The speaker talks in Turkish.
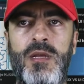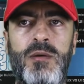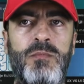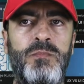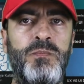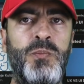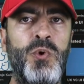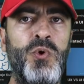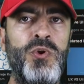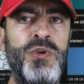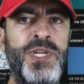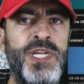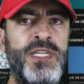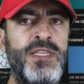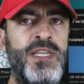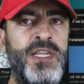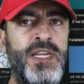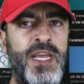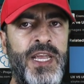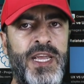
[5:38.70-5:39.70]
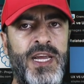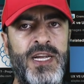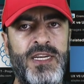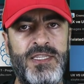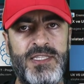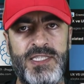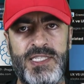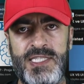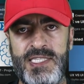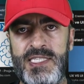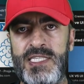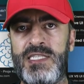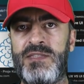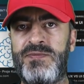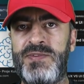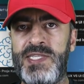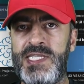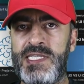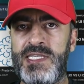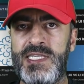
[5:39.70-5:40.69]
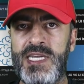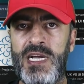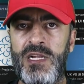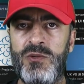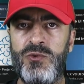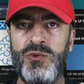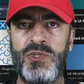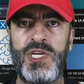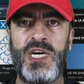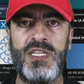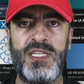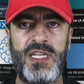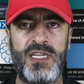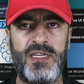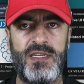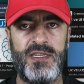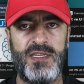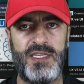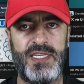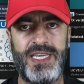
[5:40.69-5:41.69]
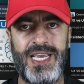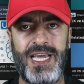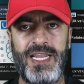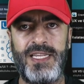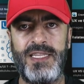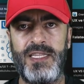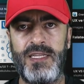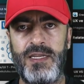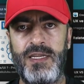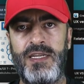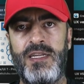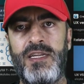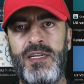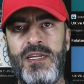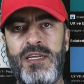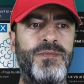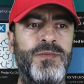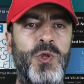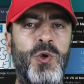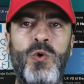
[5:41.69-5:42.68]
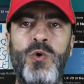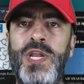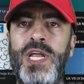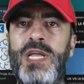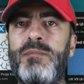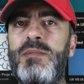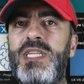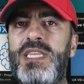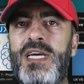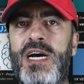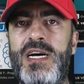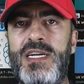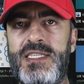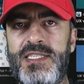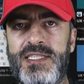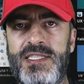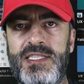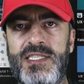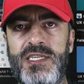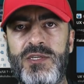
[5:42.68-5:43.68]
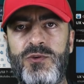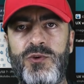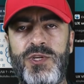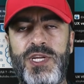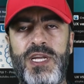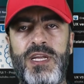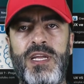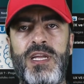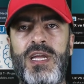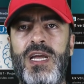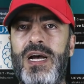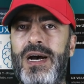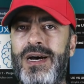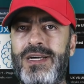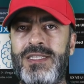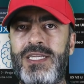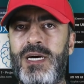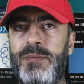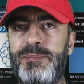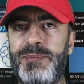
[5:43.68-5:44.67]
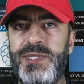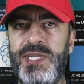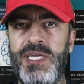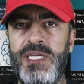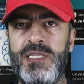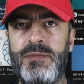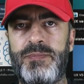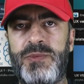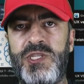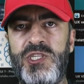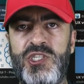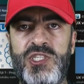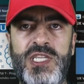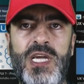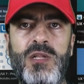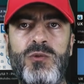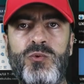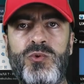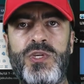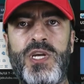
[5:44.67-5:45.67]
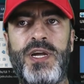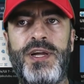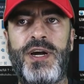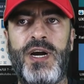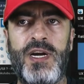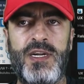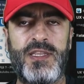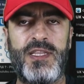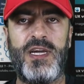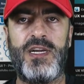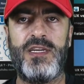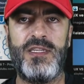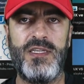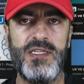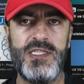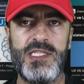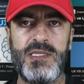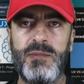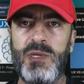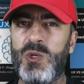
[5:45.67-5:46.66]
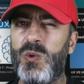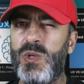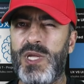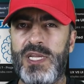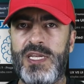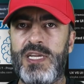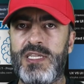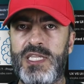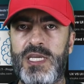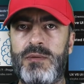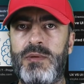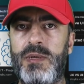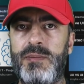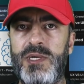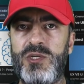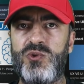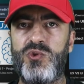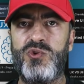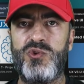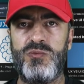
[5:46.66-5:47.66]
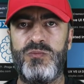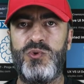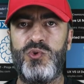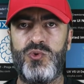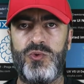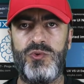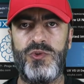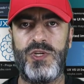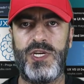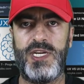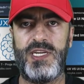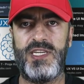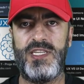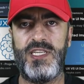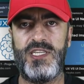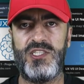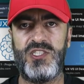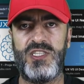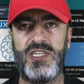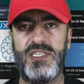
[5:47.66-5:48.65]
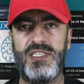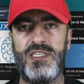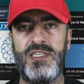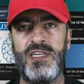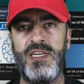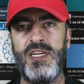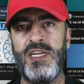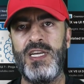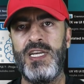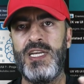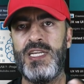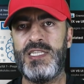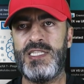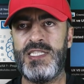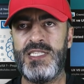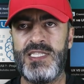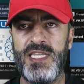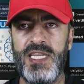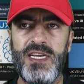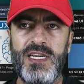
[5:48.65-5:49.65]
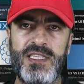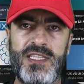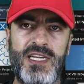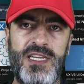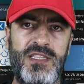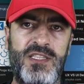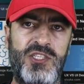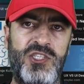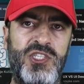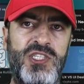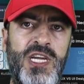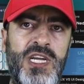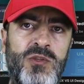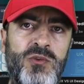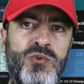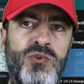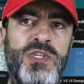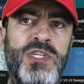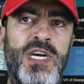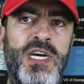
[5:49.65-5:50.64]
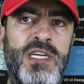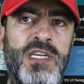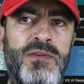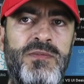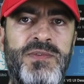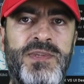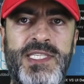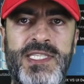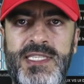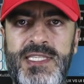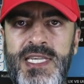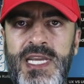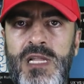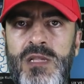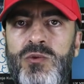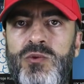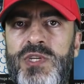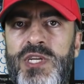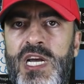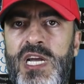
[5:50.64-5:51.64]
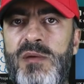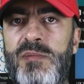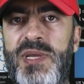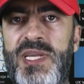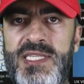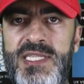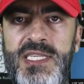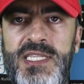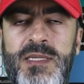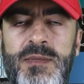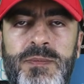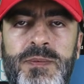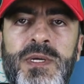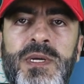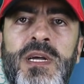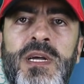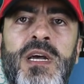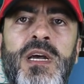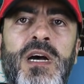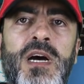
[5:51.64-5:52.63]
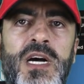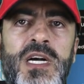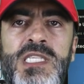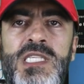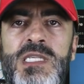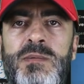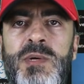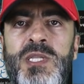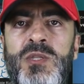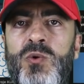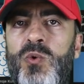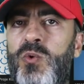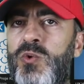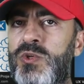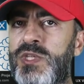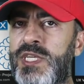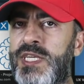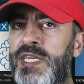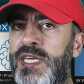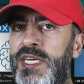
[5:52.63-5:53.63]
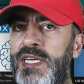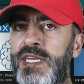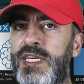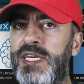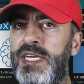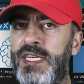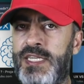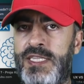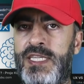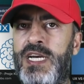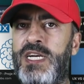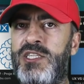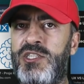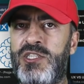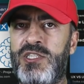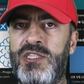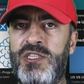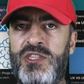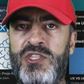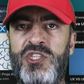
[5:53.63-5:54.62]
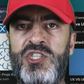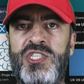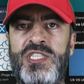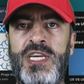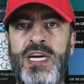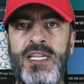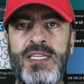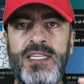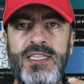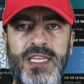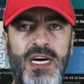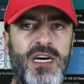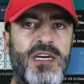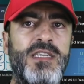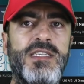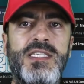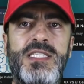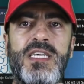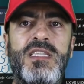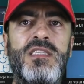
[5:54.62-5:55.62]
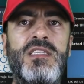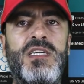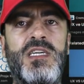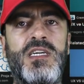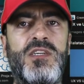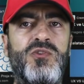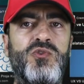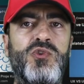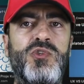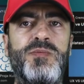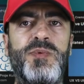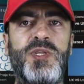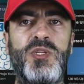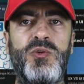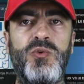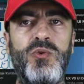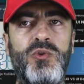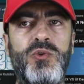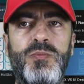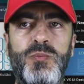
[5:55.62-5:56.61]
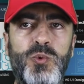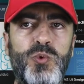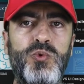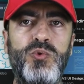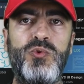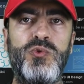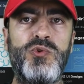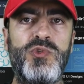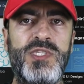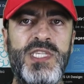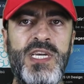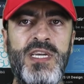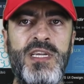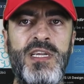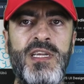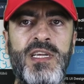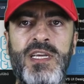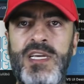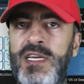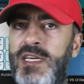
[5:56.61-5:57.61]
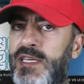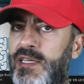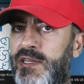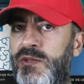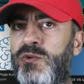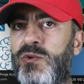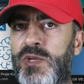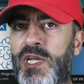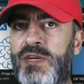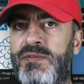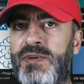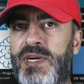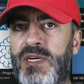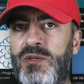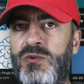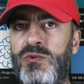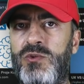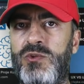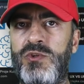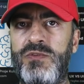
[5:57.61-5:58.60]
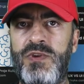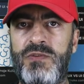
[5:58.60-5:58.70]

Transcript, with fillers: Bu örnekleri eğer siz fiziksel dünyadan kendi öğrenme tarzınıza göre adapte edip dijital dünyaya aktardığınız zaman olaylar tamamen çözülmüş oluyor arkadaşlar. Siz ne kadar dijital dünyayı, fiziksel dünyaya benzetip aynı zamanda oradaki ihtiyaçları dijitalde daha hızlandırarak çözmenin yolunu bulduğunuzda yine olay farklı oluyor.